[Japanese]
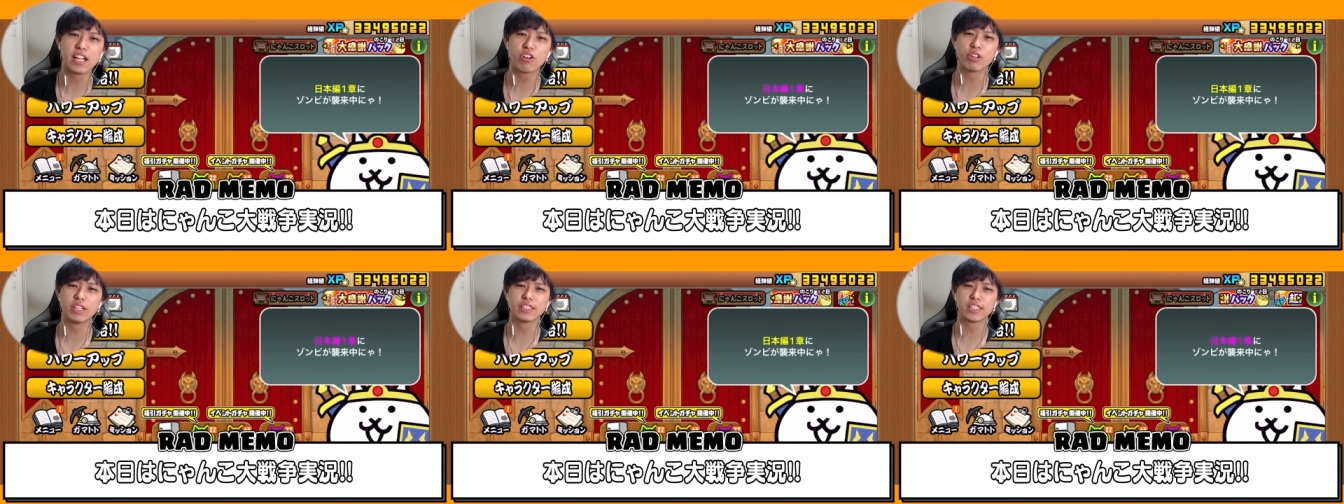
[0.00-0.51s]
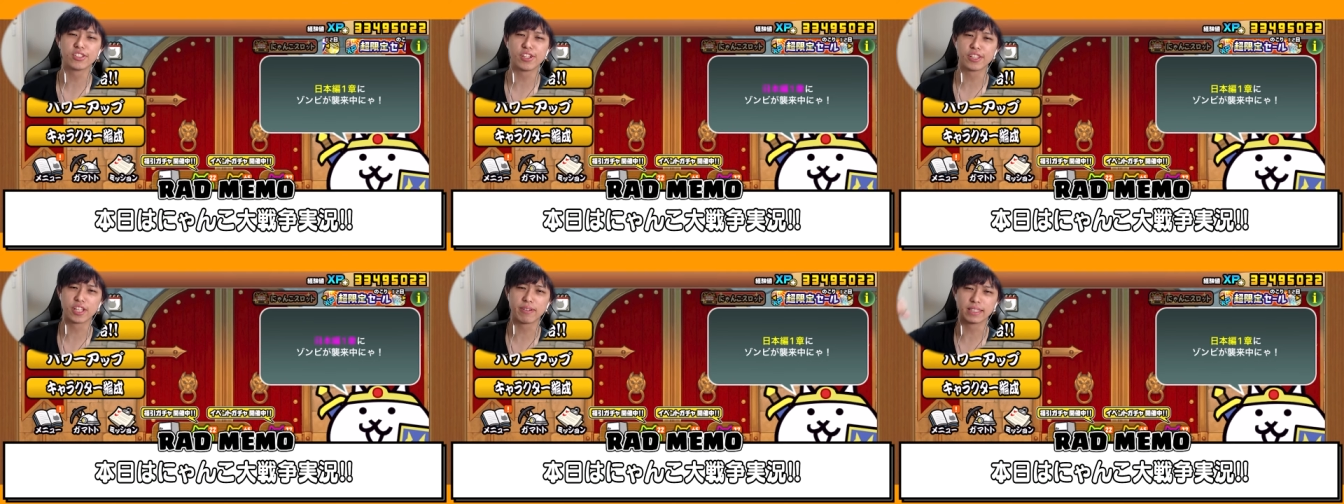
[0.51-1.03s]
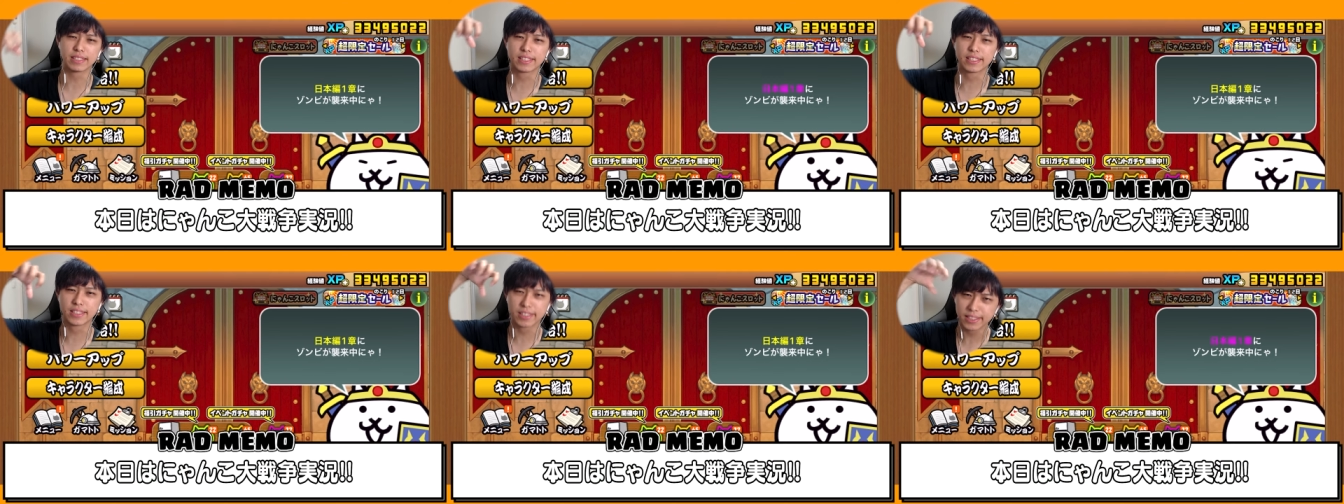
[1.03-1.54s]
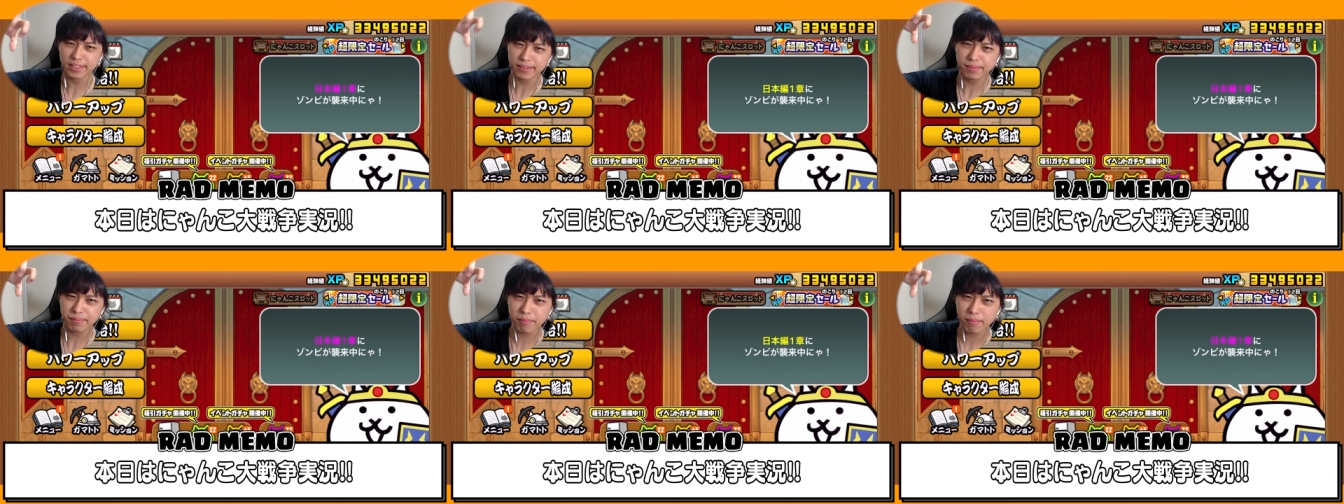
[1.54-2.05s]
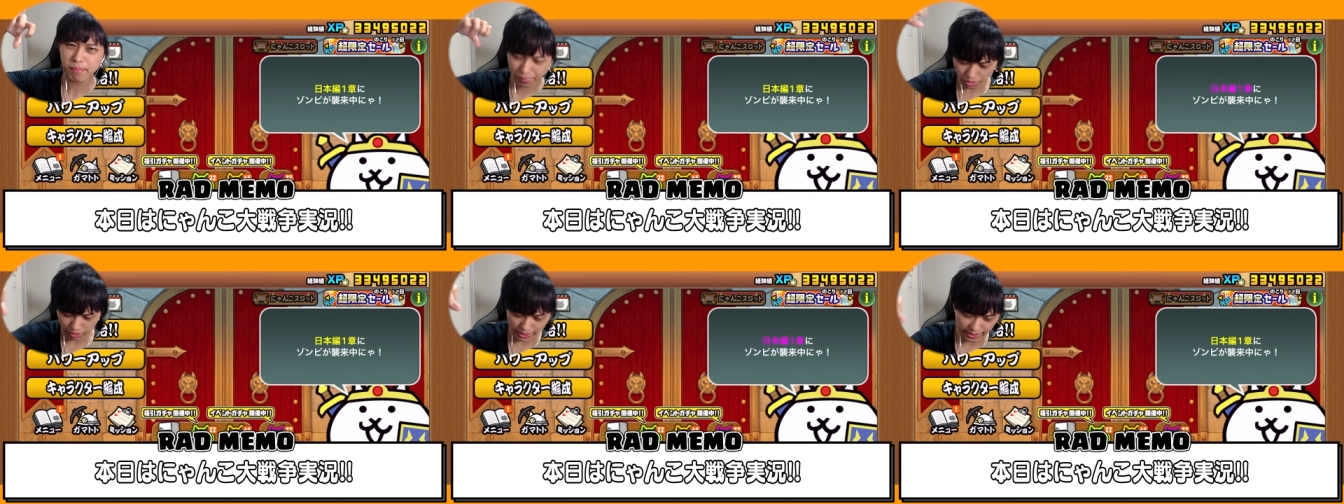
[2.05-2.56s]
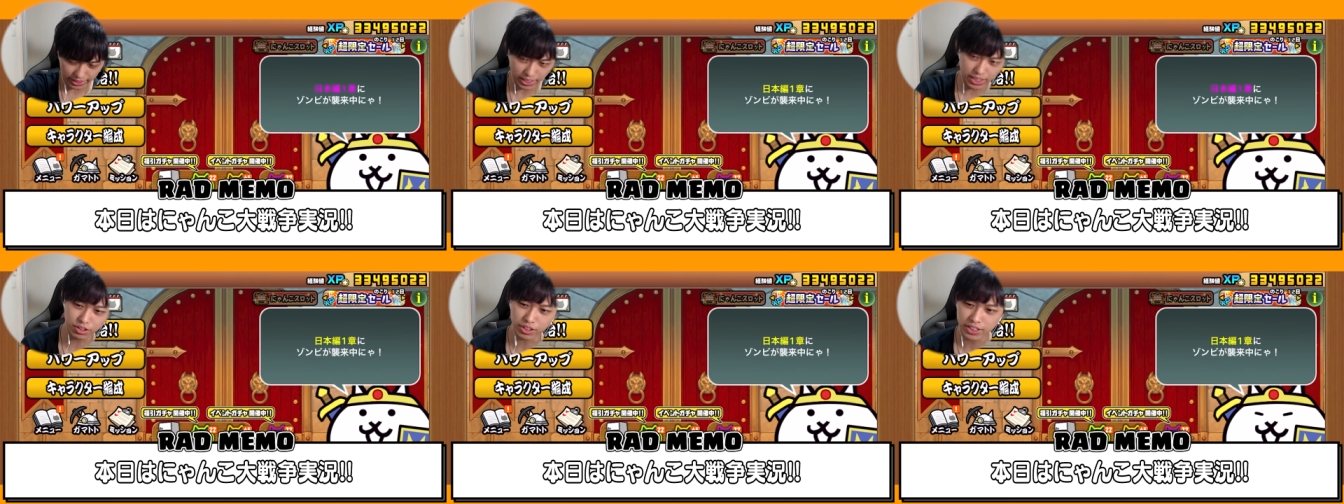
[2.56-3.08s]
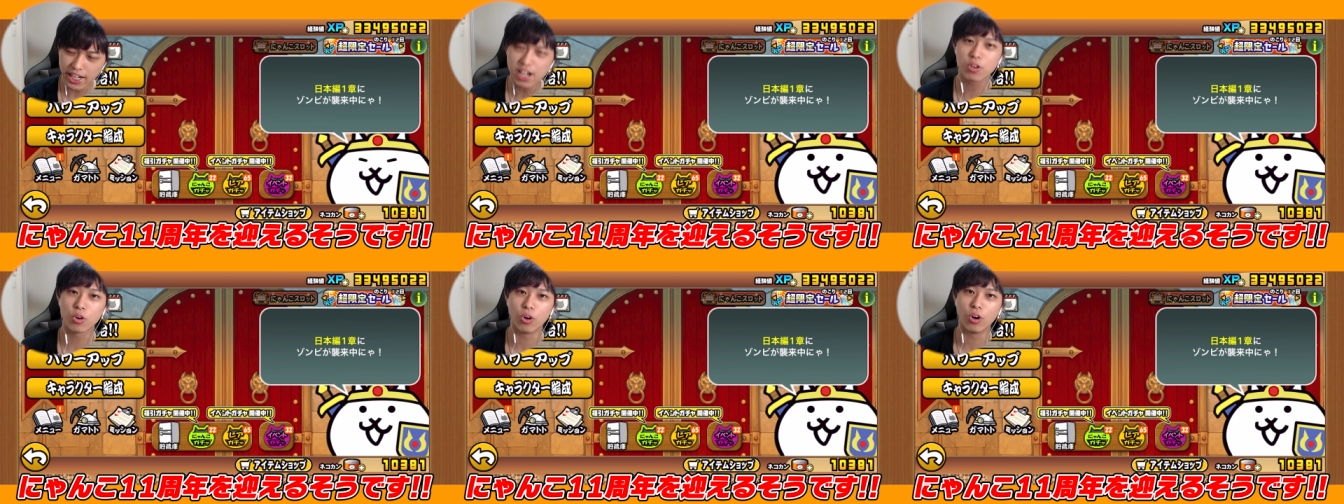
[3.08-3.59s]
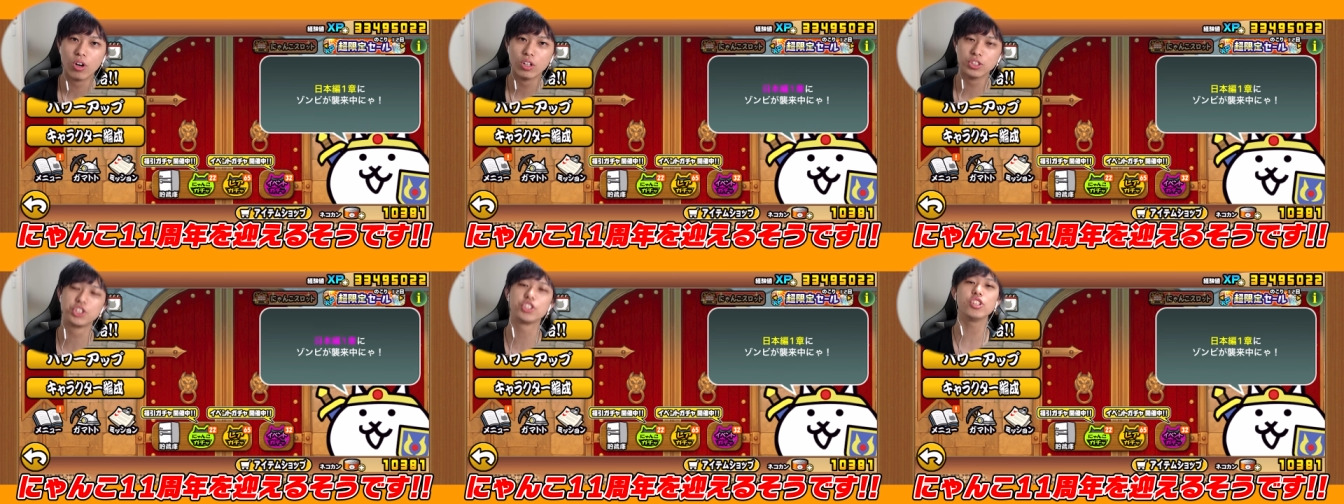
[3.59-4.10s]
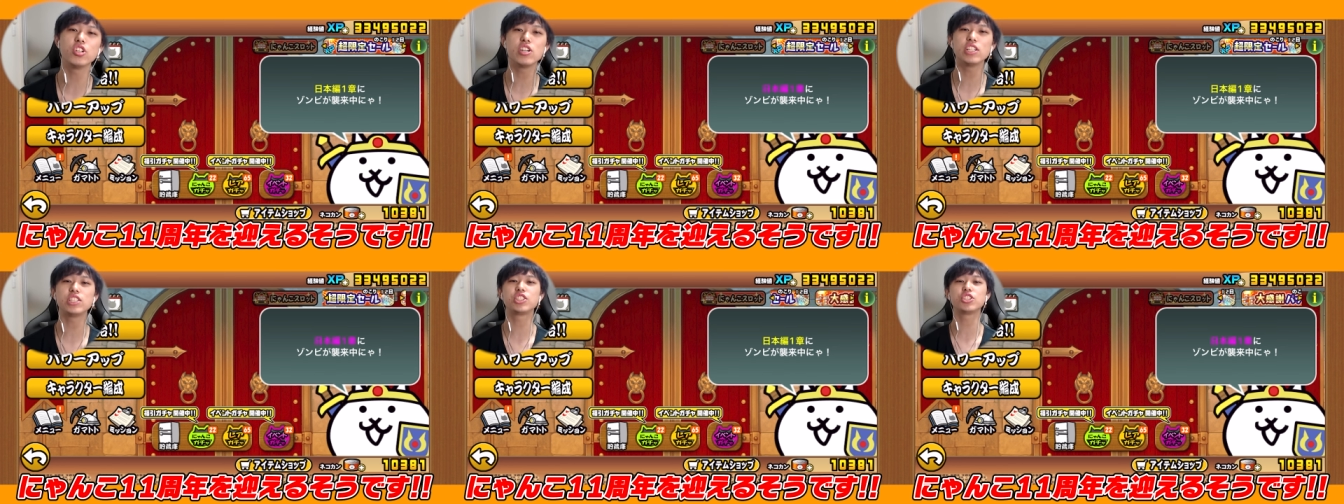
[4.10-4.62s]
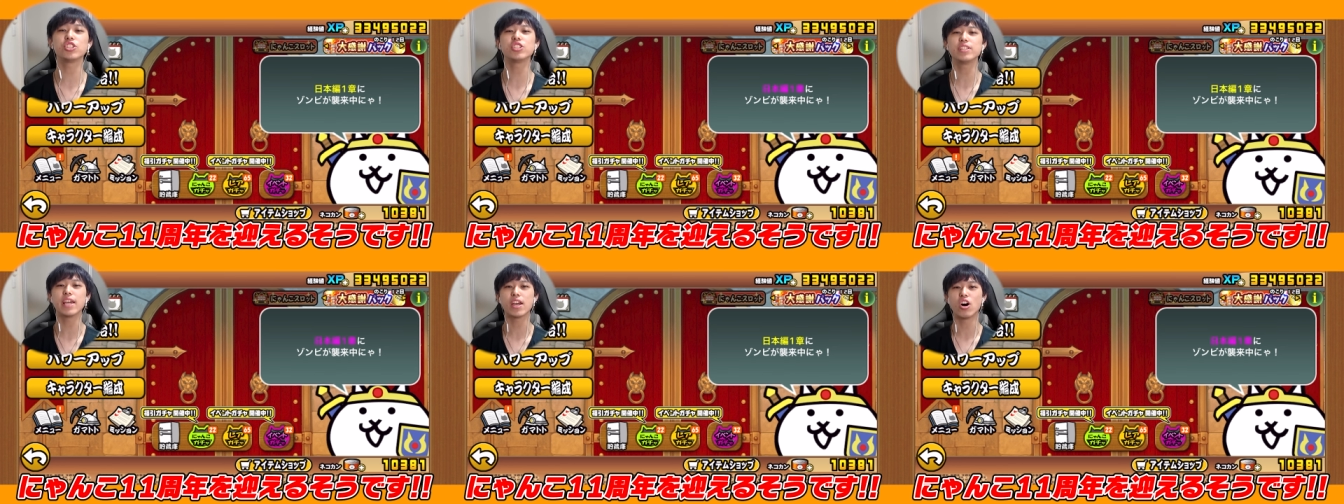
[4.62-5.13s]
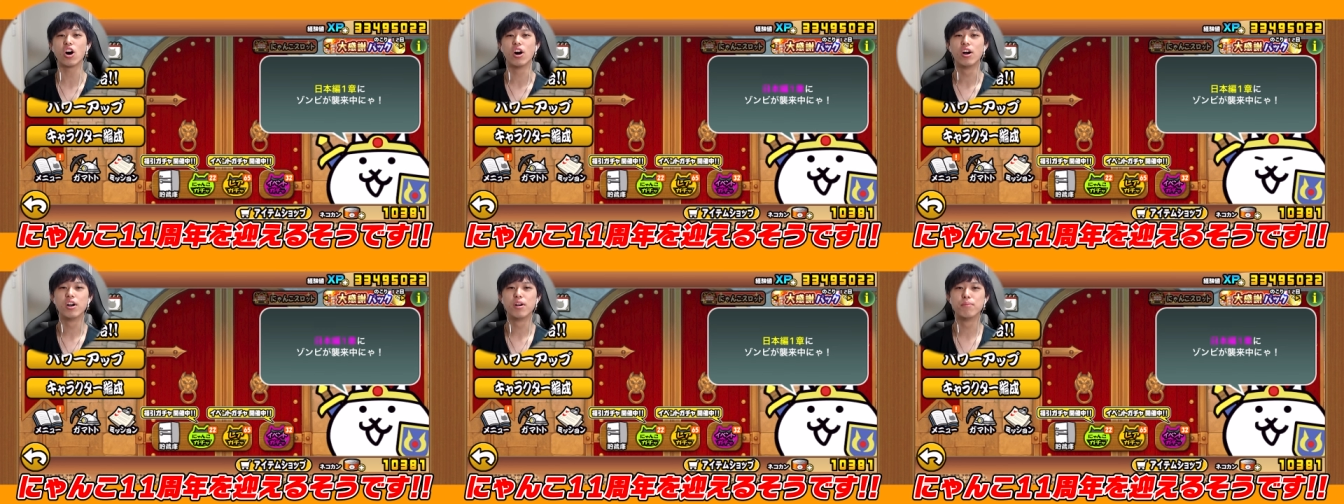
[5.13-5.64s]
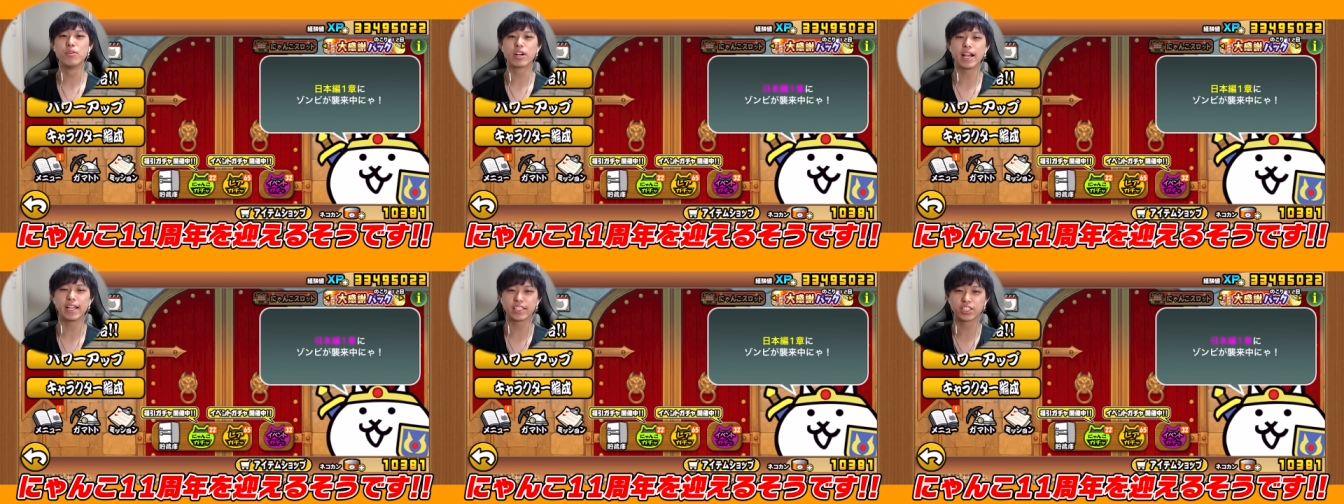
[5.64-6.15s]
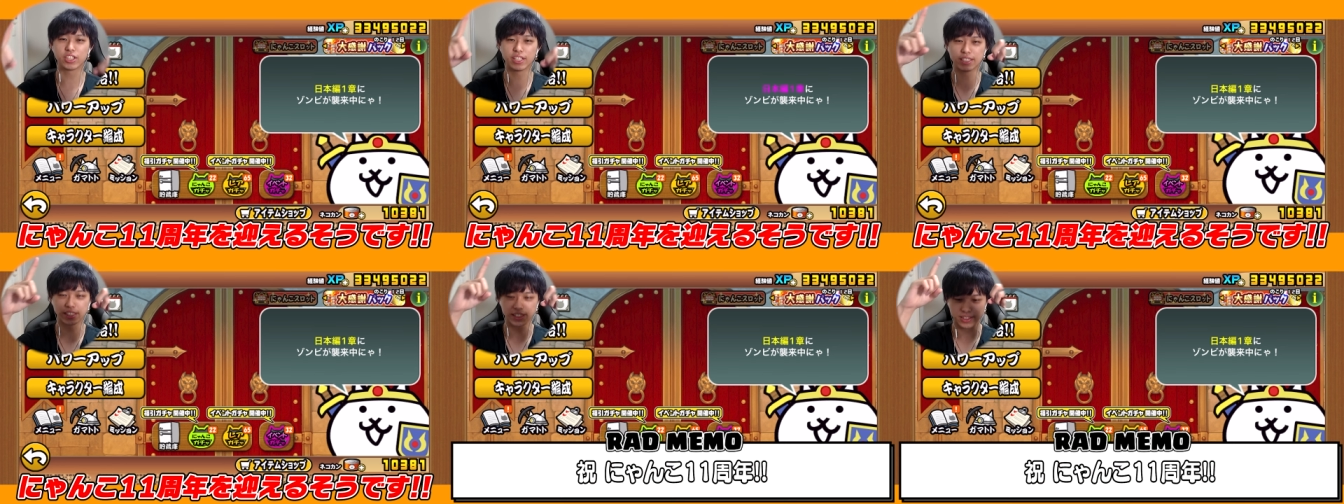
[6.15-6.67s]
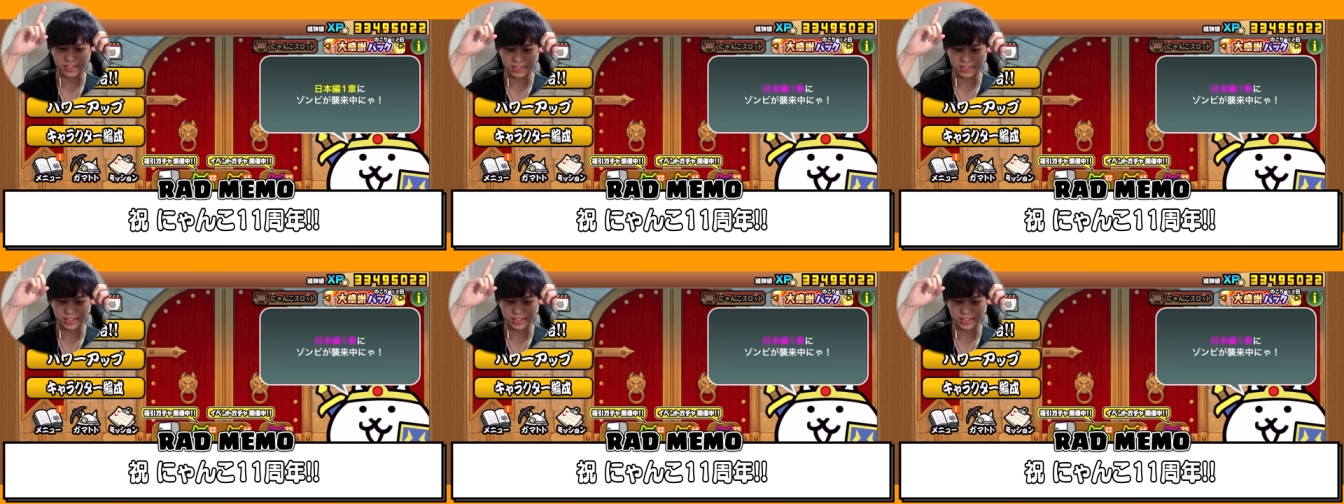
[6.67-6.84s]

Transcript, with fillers: オライスですやっていきますというわけで、なんと、にゃんこ、11周年を迎えるそうです。